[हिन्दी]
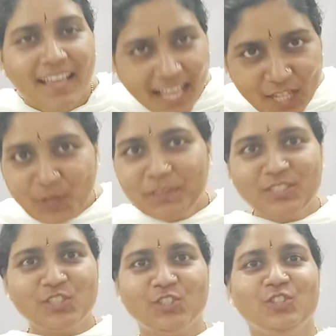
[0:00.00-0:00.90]
हेलो
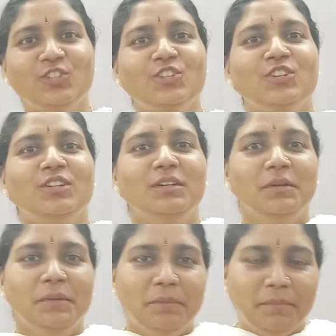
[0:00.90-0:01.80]
बच्चों
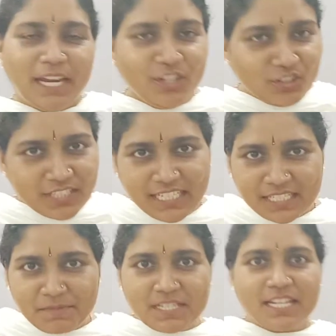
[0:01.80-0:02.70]
मैं डॉक्टर
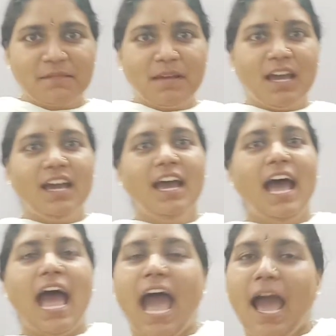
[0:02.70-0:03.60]
लक्ष्मी शर्मा
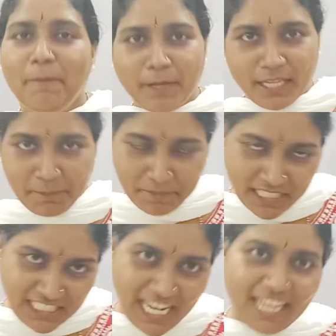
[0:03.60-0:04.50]
आपके अपने
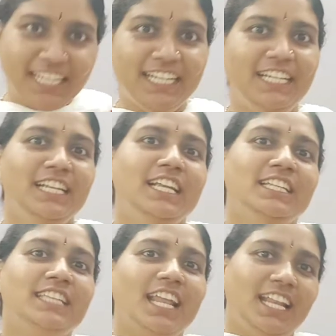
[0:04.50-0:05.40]
चैनल
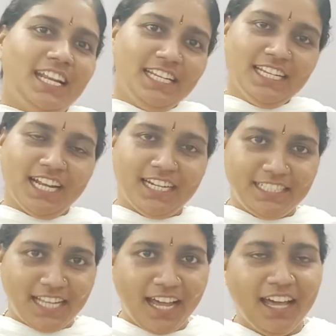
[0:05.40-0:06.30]
द लर्निंग
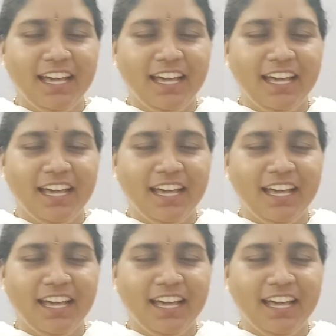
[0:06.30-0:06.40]
अड्डा